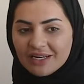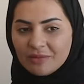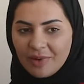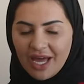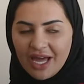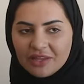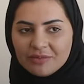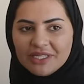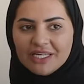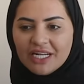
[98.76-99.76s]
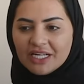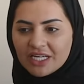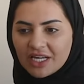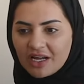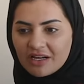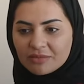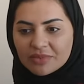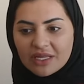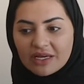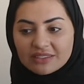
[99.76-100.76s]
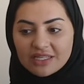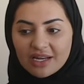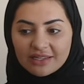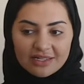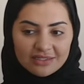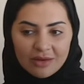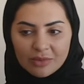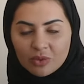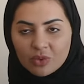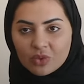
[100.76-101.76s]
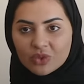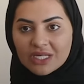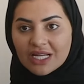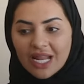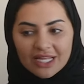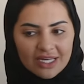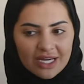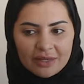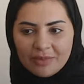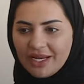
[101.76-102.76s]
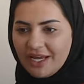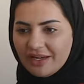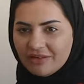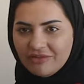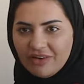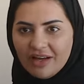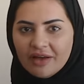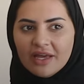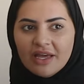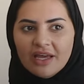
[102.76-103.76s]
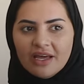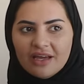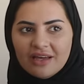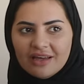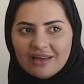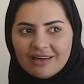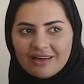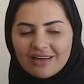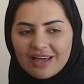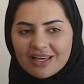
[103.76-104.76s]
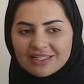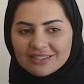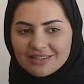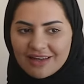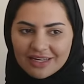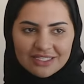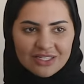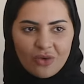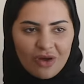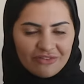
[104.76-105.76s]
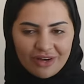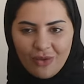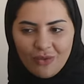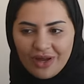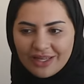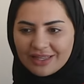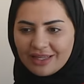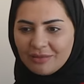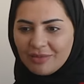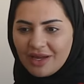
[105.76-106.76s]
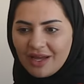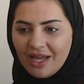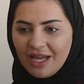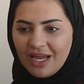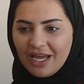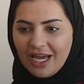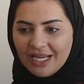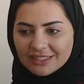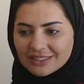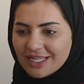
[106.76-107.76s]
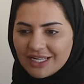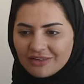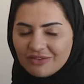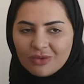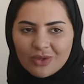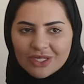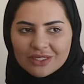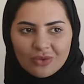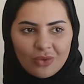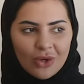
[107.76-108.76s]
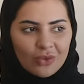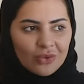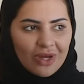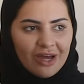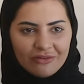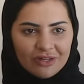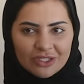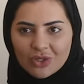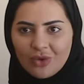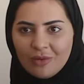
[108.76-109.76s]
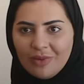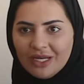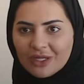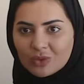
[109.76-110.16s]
نبحث بدينا نقرا صارت اسامي الورود كلها تقريبا اعرفها آه، استانس او افرح وايد لما حد يسالني في الورد واكون عارفه الجواب على